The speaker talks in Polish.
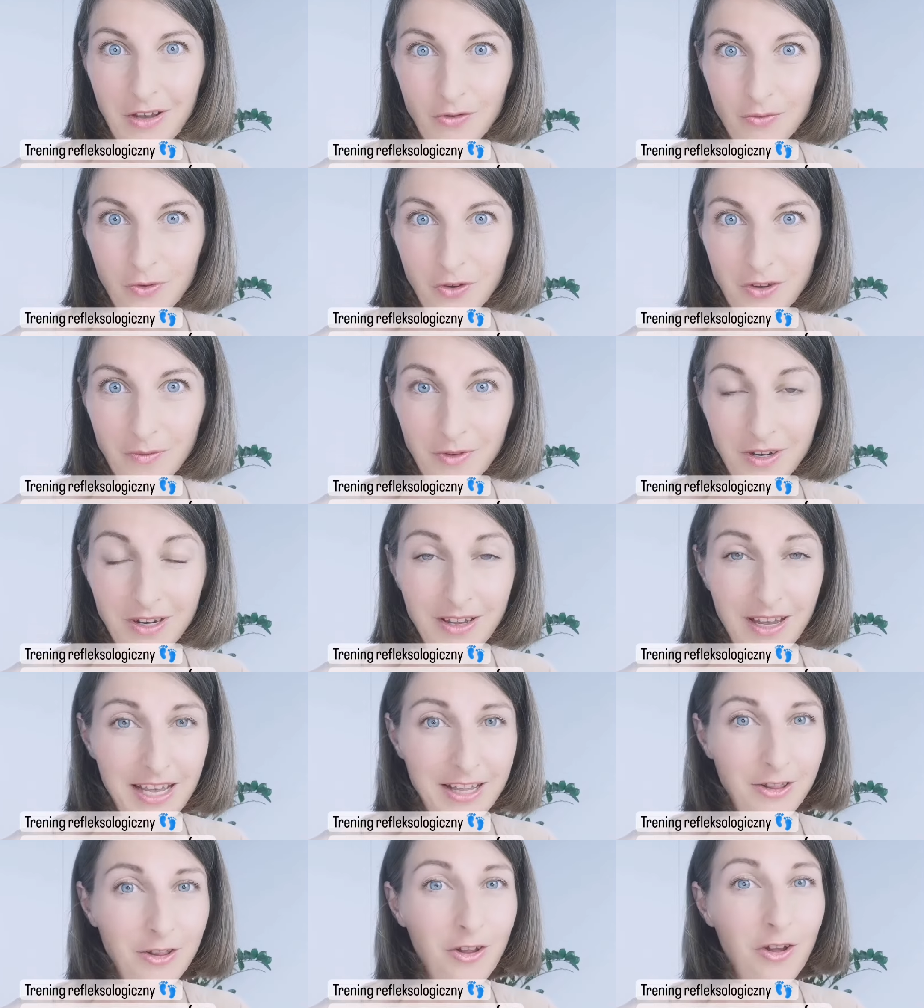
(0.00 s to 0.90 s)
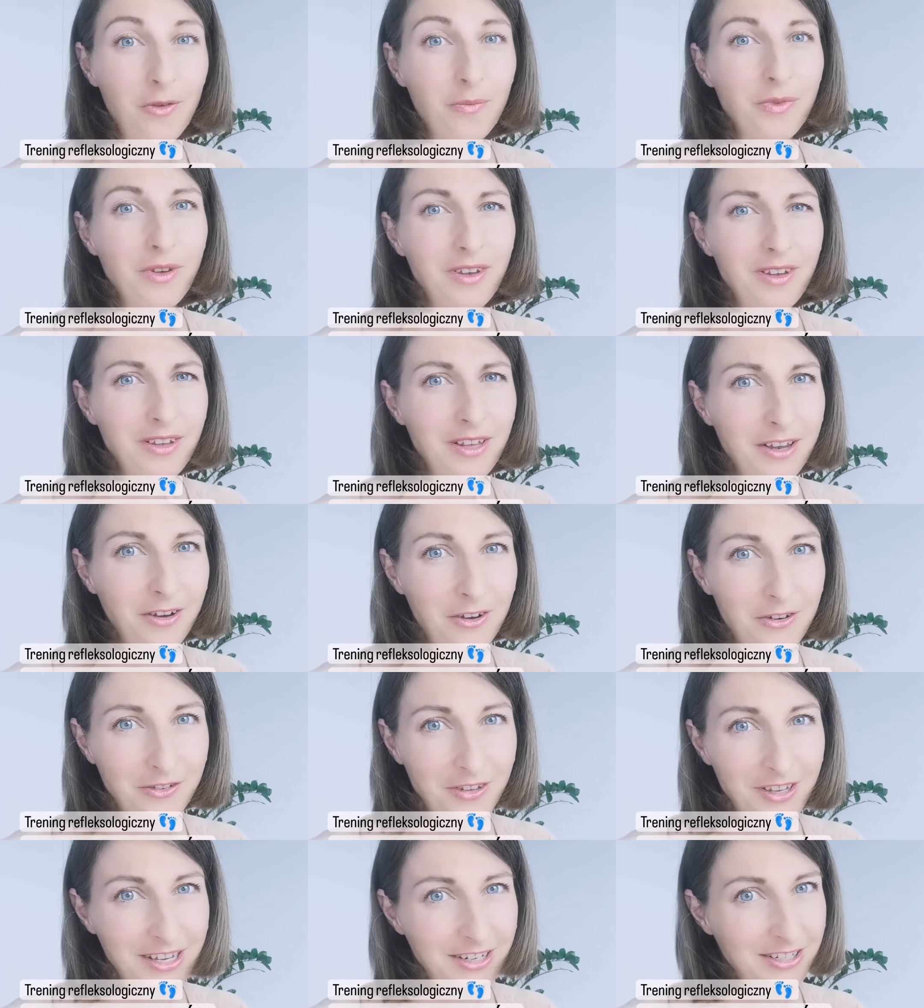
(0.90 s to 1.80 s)
wielu moim klientom i
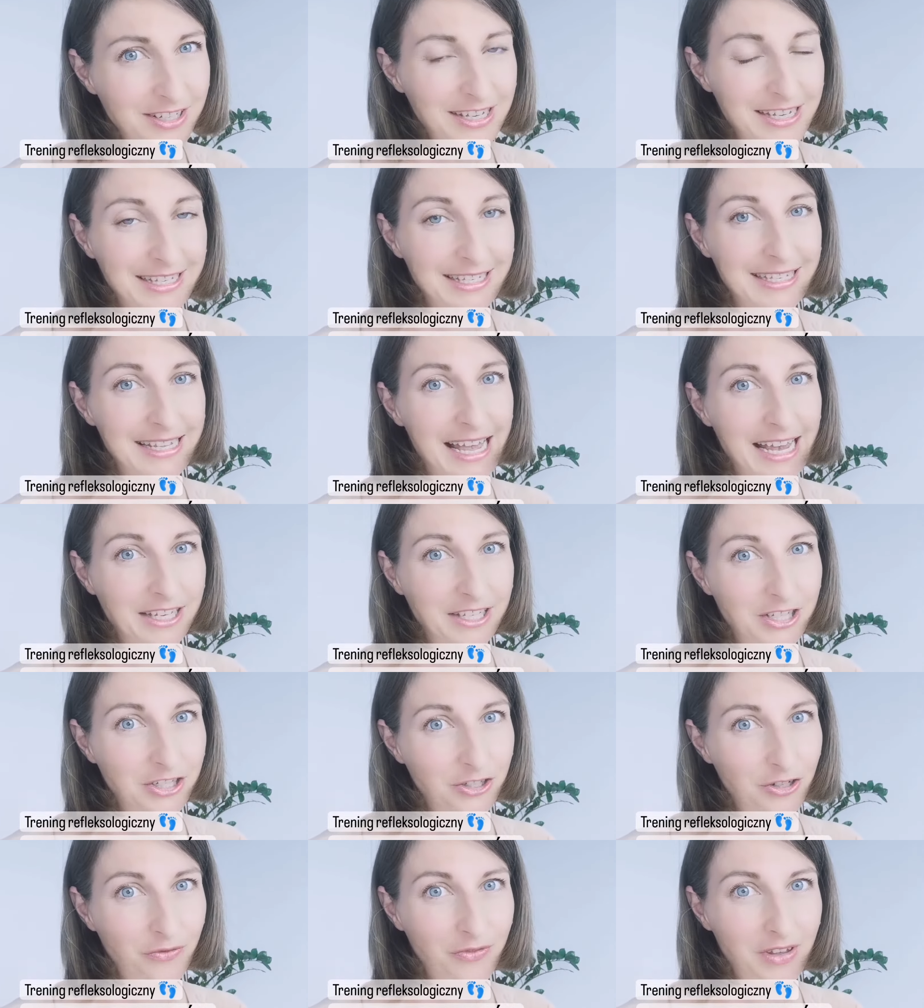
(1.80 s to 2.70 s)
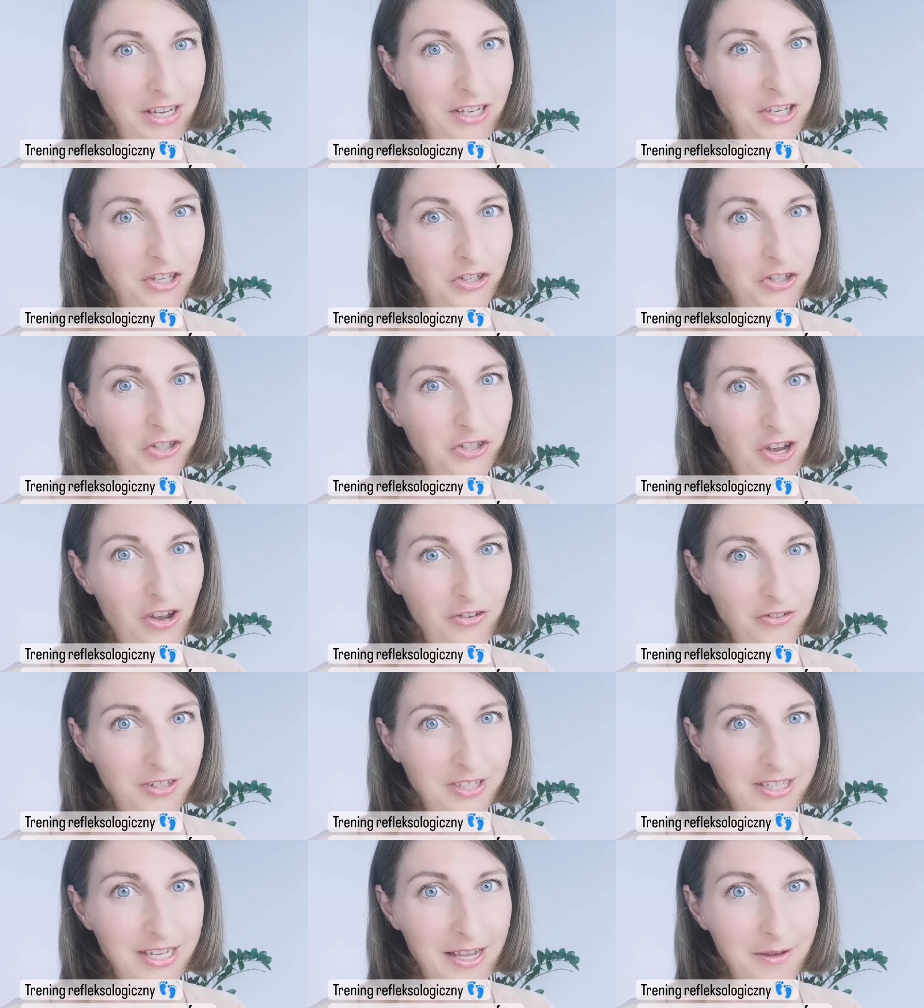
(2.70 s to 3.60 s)
niekoniecznie znajdziesz to w jakiejś
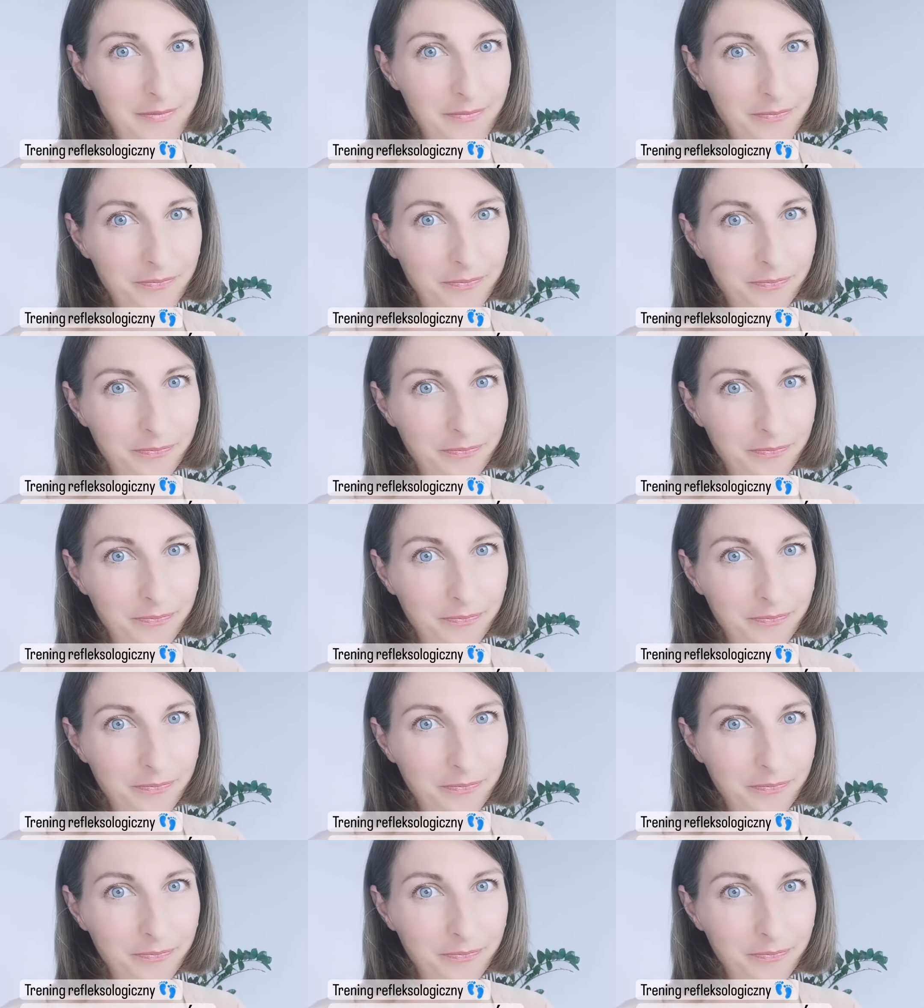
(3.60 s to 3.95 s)
książce.